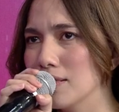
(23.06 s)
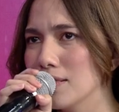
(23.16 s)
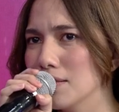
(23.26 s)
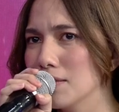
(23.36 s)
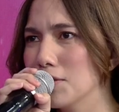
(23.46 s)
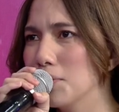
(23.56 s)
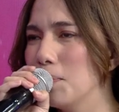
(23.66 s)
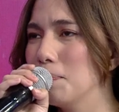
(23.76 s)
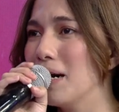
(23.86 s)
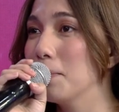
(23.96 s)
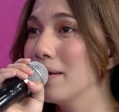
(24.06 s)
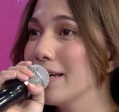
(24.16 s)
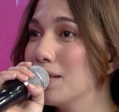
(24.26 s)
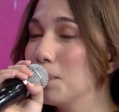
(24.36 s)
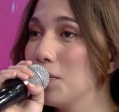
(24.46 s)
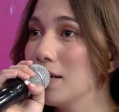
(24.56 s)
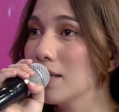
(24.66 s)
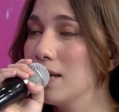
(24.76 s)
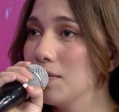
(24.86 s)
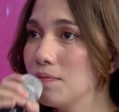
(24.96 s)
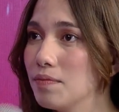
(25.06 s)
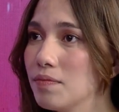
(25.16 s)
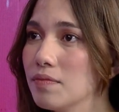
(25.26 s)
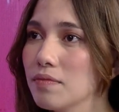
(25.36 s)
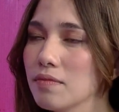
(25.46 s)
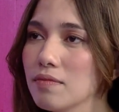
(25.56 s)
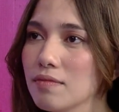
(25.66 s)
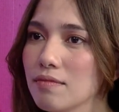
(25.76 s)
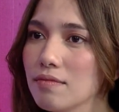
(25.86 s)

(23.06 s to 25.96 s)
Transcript: s- hindi ko po. 5'8 po ata. 5'8".